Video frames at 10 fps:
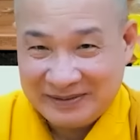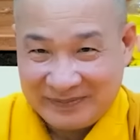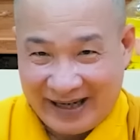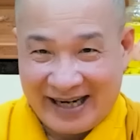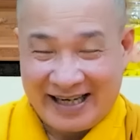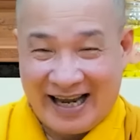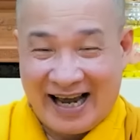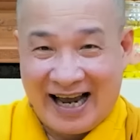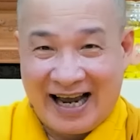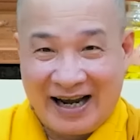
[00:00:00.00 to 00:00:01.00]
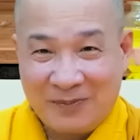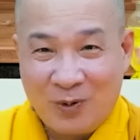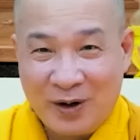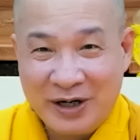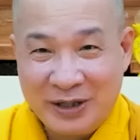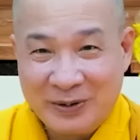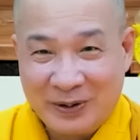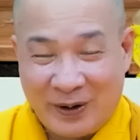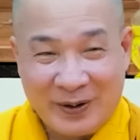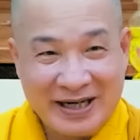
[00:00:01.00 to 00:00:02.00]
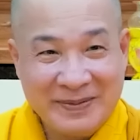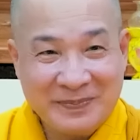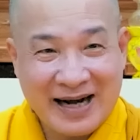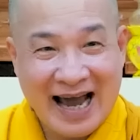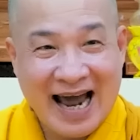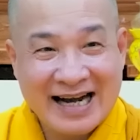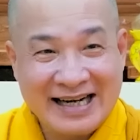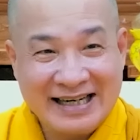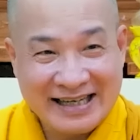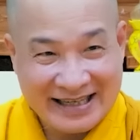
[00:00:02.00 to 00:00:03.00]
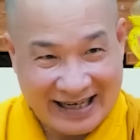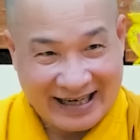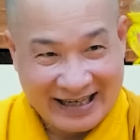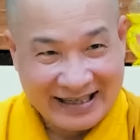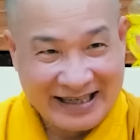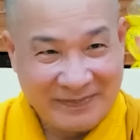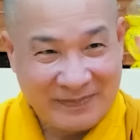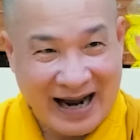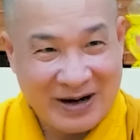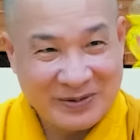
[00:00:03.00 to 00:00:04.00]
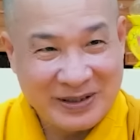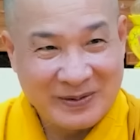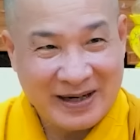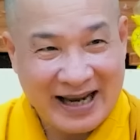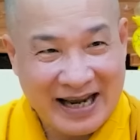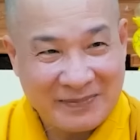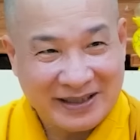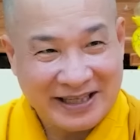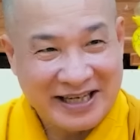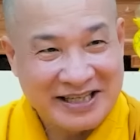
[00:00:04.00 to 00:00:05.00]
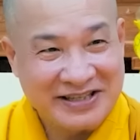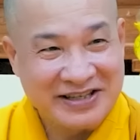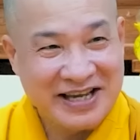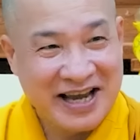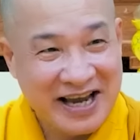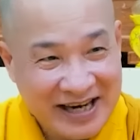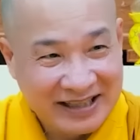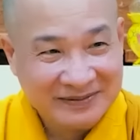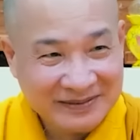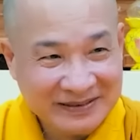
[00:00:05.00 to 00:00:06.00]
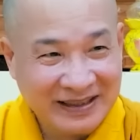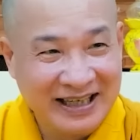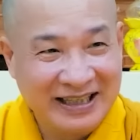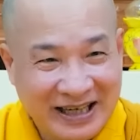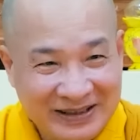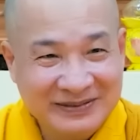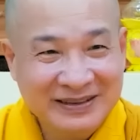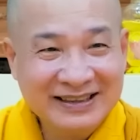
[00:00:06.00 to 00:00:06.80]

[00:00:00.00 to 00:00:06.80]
Mẹ già buồn hiu ngồi điếm lá rơi nha, điếm bao nhiêu lá mà tiền chưa về, phải không?